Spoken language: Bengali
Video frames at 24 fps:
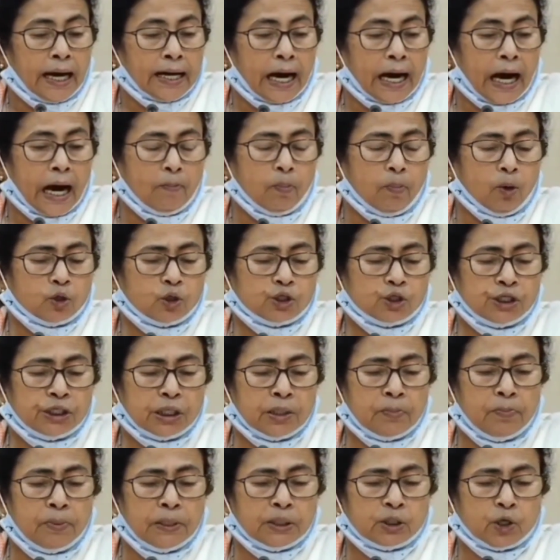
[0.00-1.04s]
আর
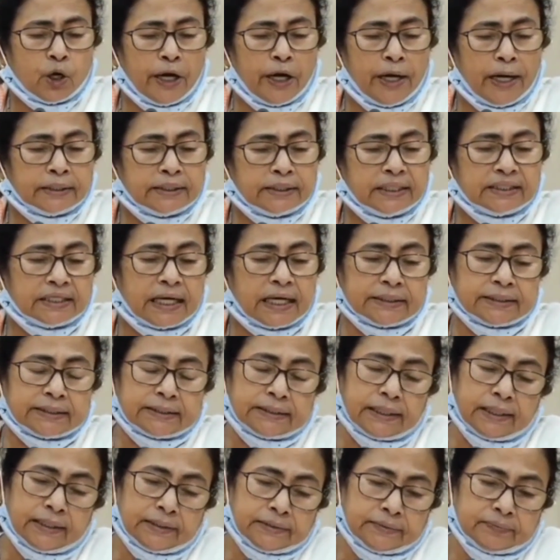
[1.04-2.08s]
আবশ্যিক বিষয় আছে
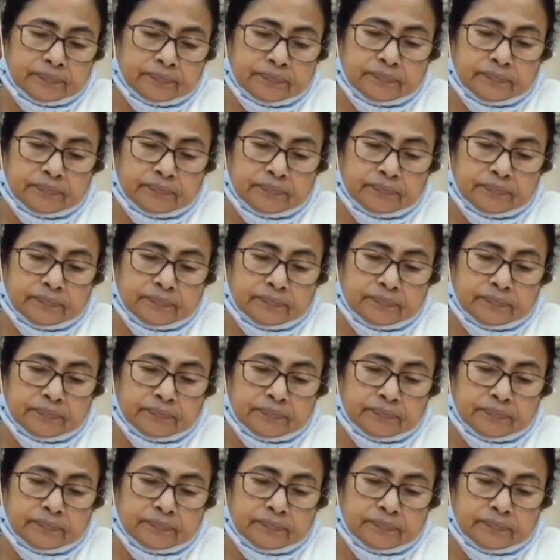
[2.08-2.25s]
সাতটা